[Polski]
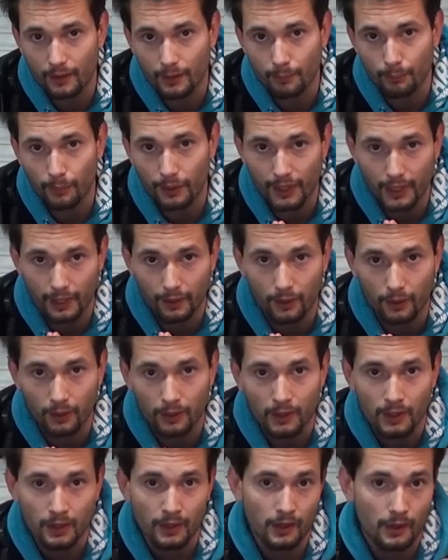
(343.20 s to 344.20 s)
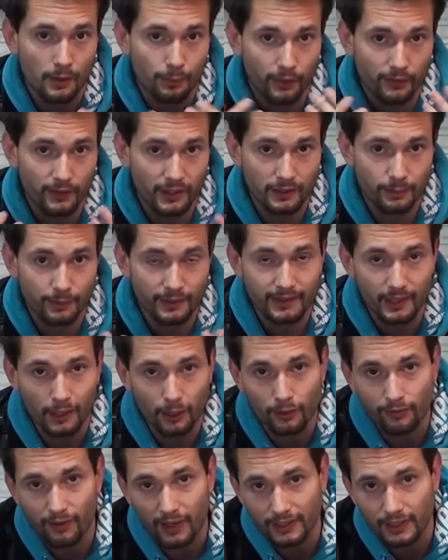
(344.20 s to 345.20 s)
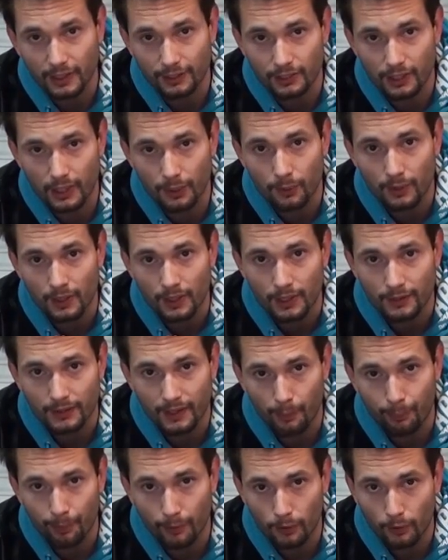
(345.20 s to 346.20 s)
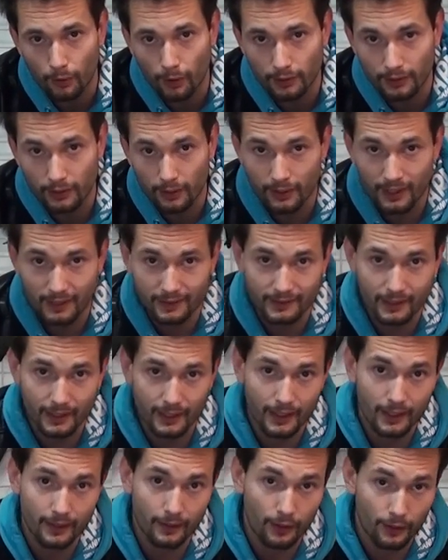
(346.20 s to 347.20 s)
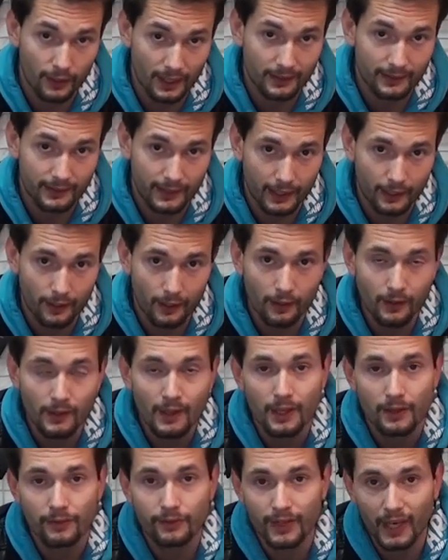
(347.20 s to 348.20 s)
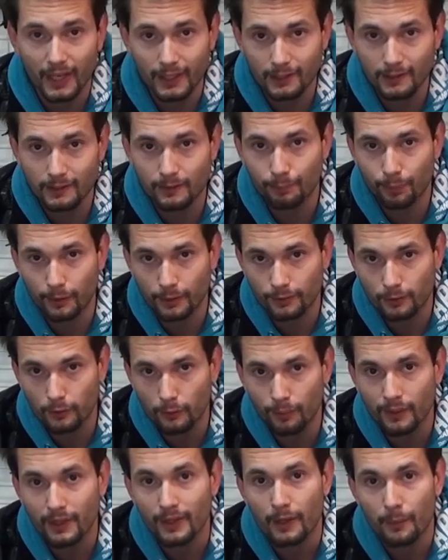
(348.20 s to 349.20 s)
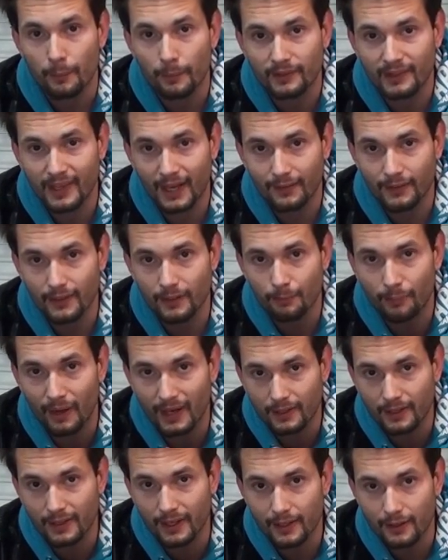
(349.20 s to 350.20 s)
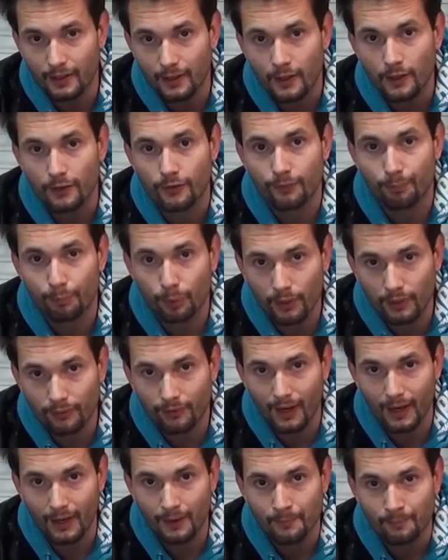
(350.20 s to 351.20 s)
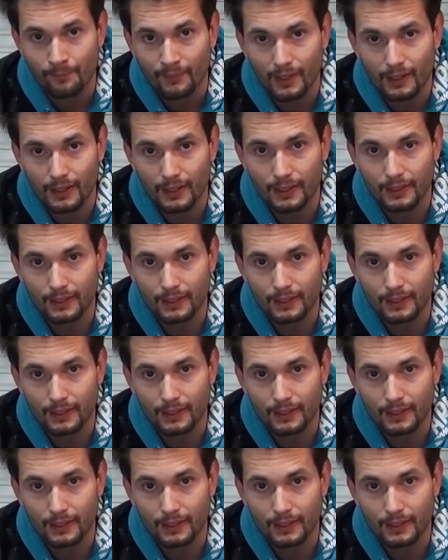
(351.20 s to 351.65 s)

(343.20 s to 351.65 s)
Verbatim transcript: mojego powiedzmy zachowania się na polu oraz, te, oraz tego, w jaki sposób dany marker wpływa e,